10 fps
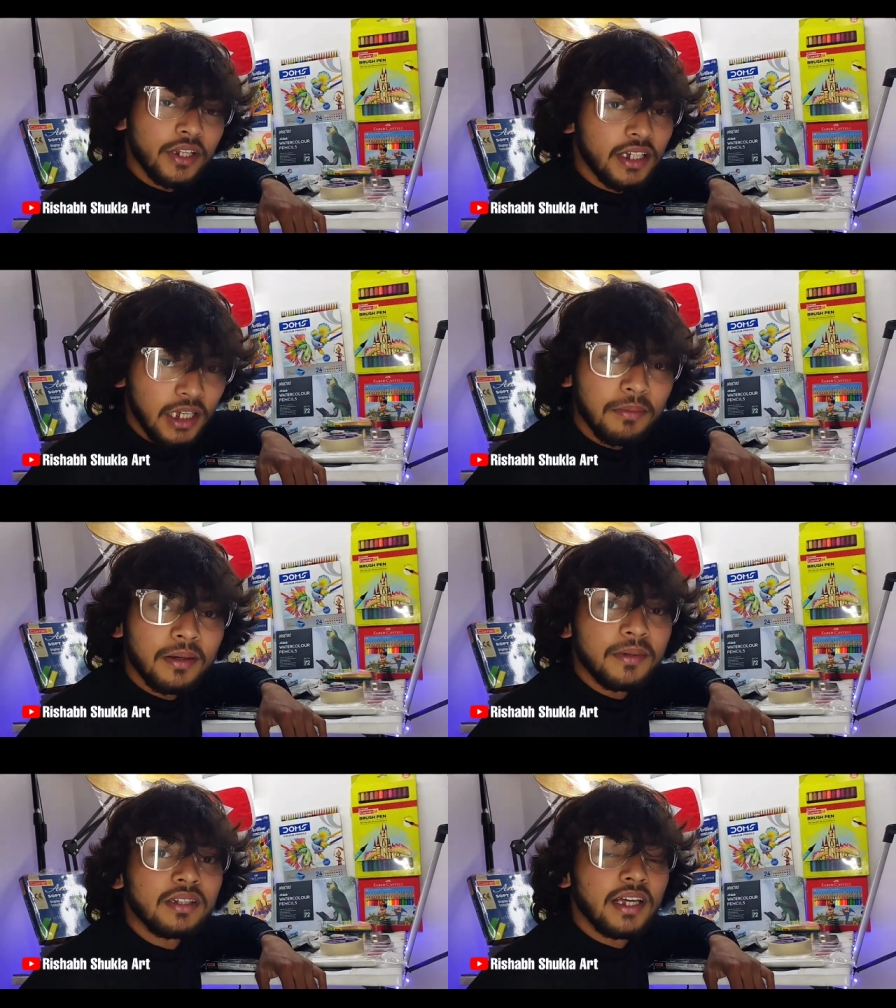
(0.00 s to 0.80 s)
सपोर्टिंग
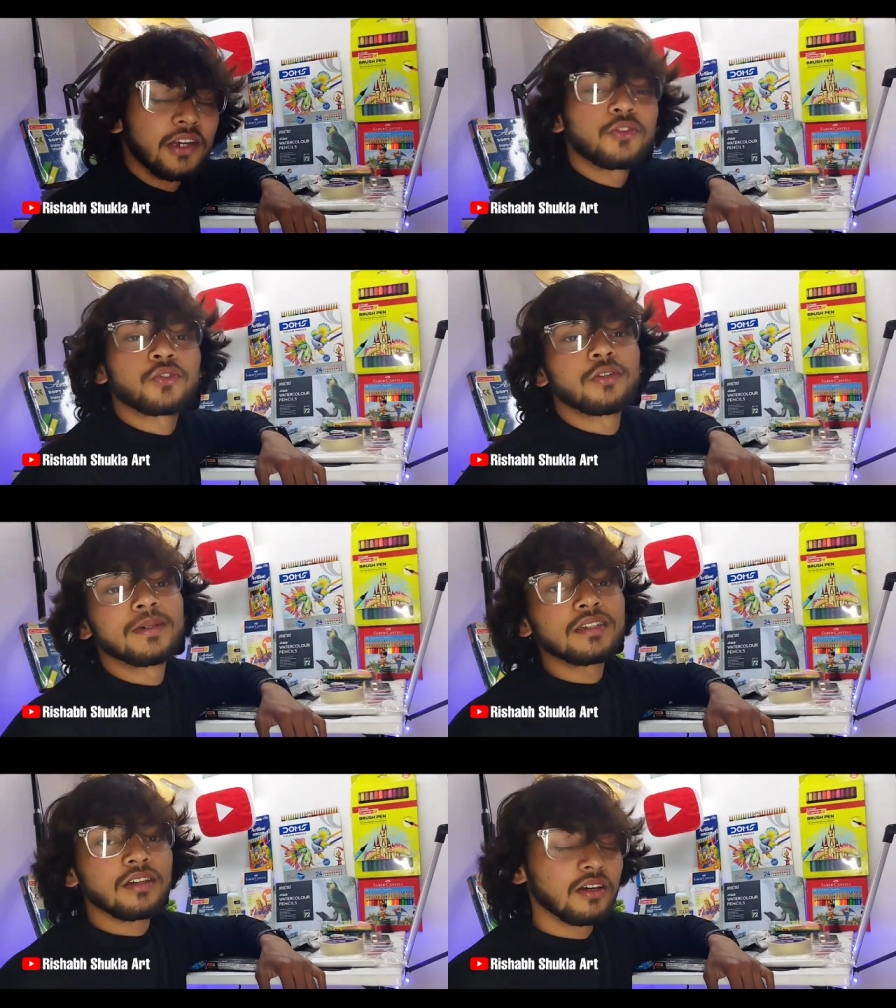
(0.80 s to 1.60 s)
कीप लविंग थैंक यू
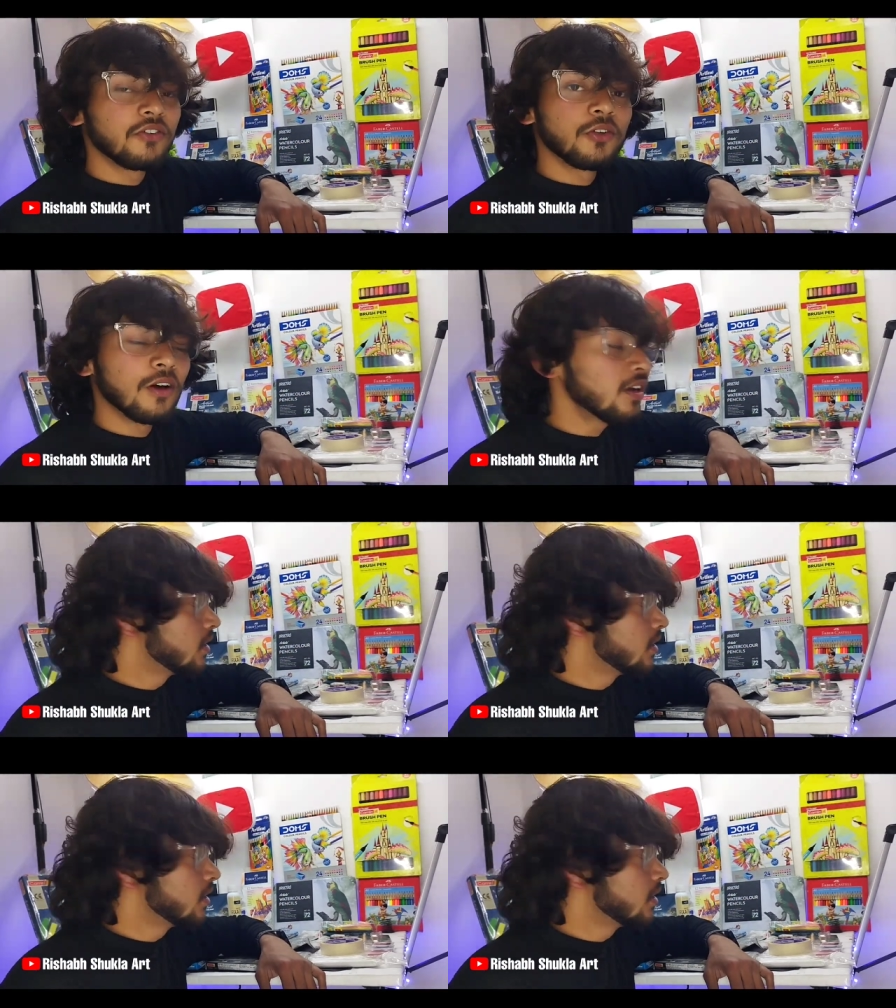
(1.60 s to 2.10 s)
सो मच लव यू